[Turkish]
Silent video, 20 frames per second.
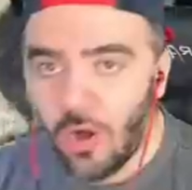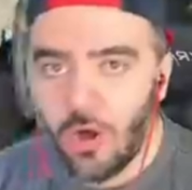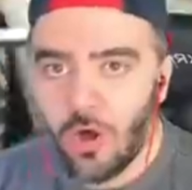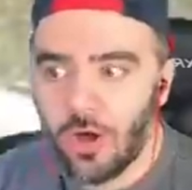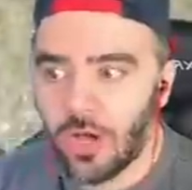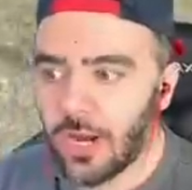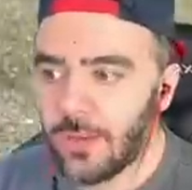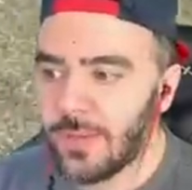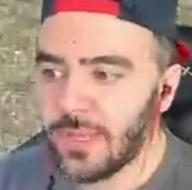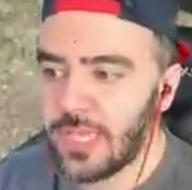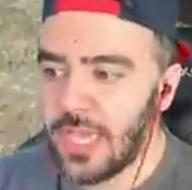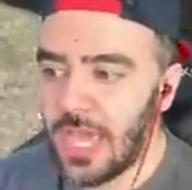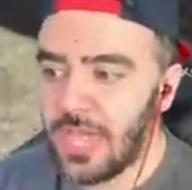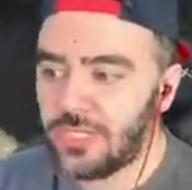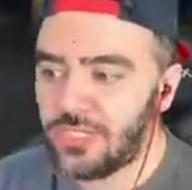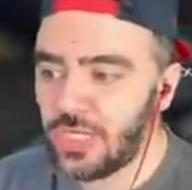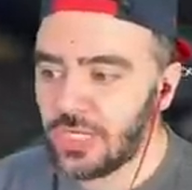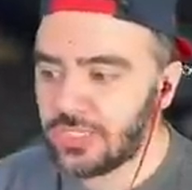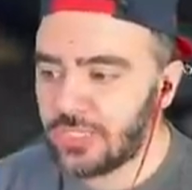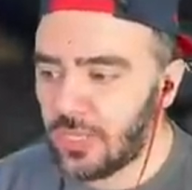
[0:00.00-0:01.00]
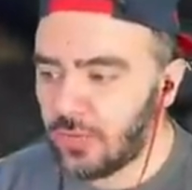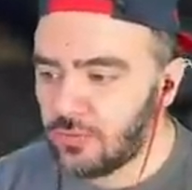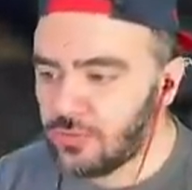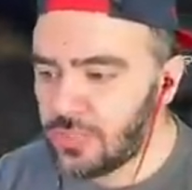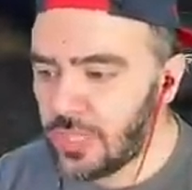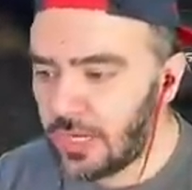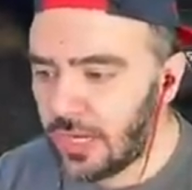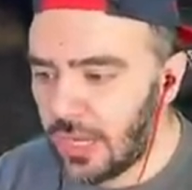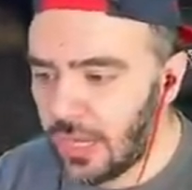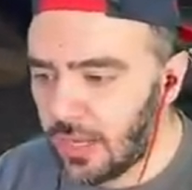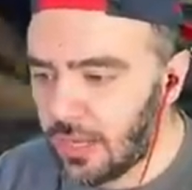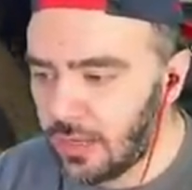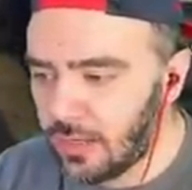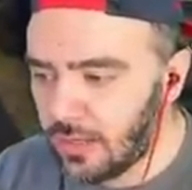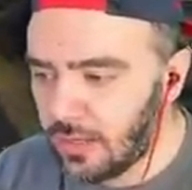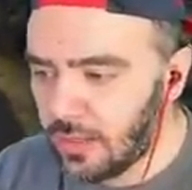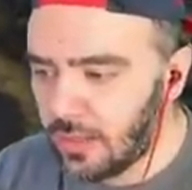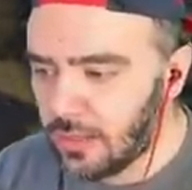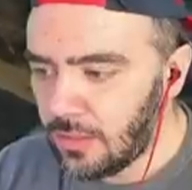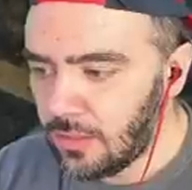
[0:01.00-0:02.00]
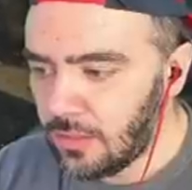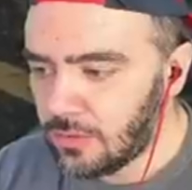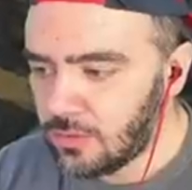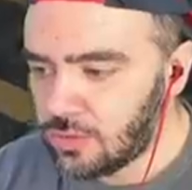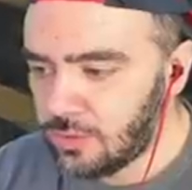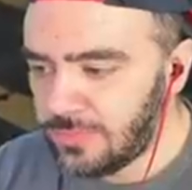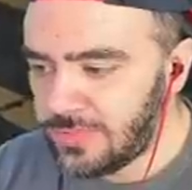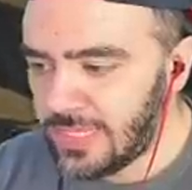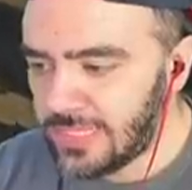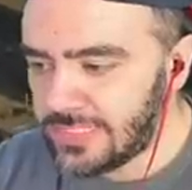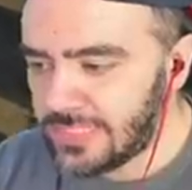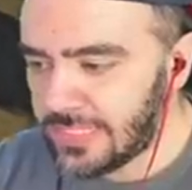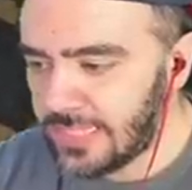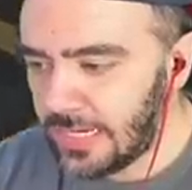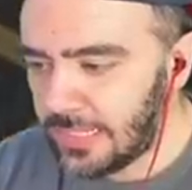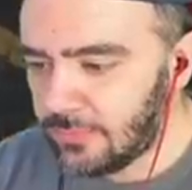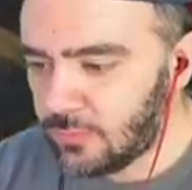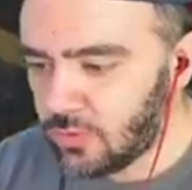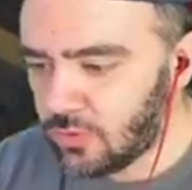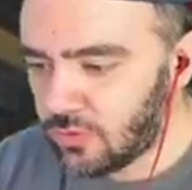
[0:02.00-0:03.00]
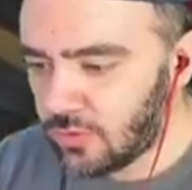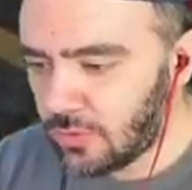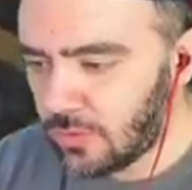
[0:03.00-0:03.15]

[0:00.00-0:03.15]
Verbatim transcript: Araba gerçekten güzel ha. Şimdi test edelim dur.